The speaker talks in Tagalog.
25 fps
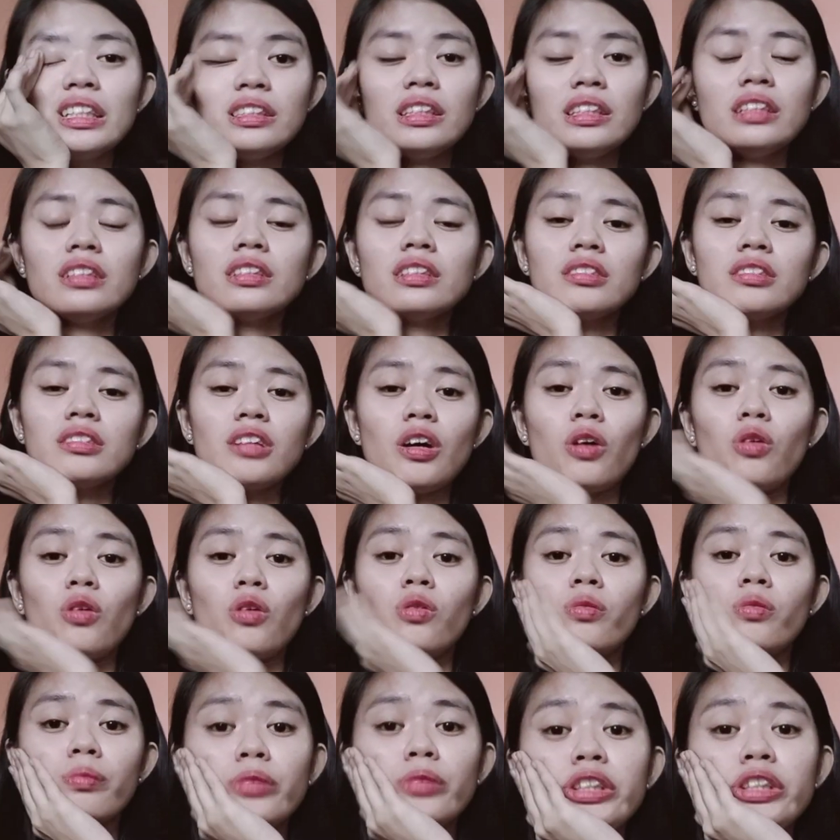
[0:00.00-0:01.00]
sa akong
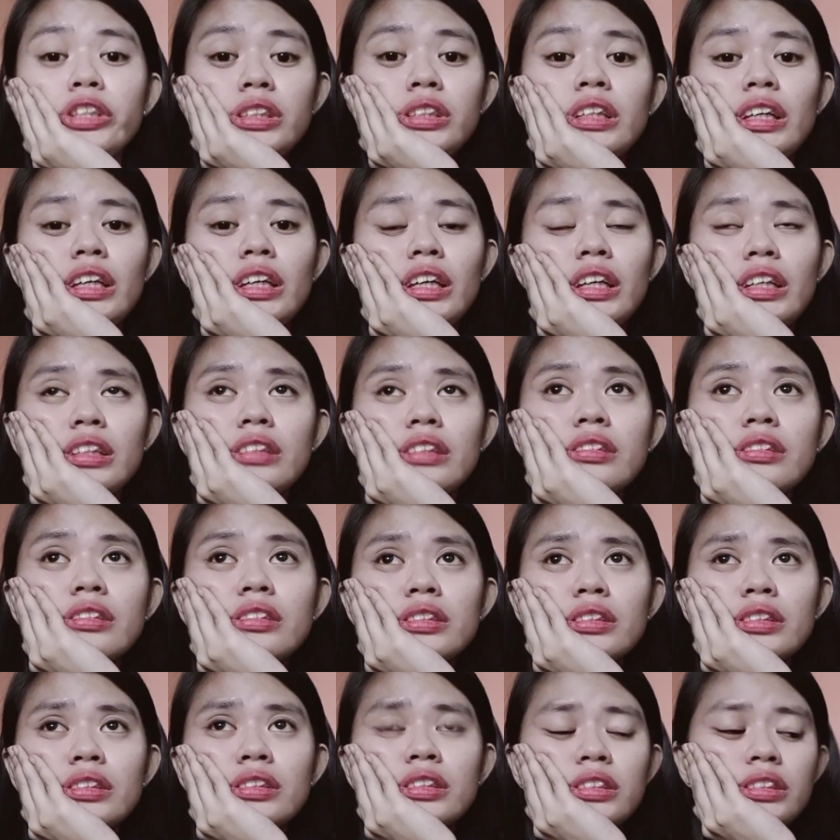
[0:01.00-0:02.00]
birthday, sa
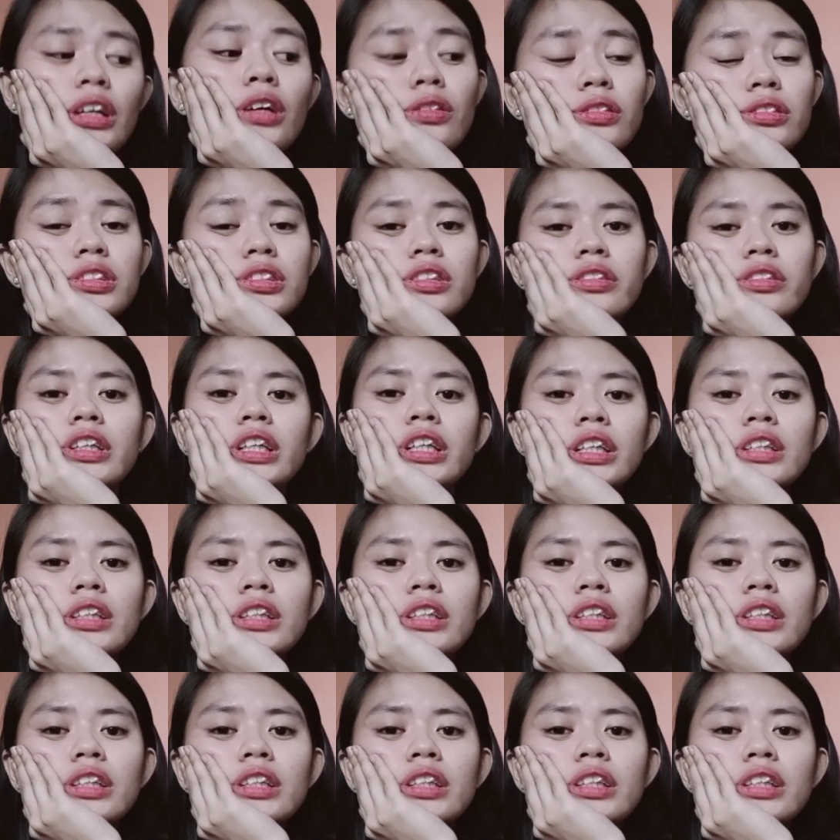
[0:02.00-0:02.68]
akong screen.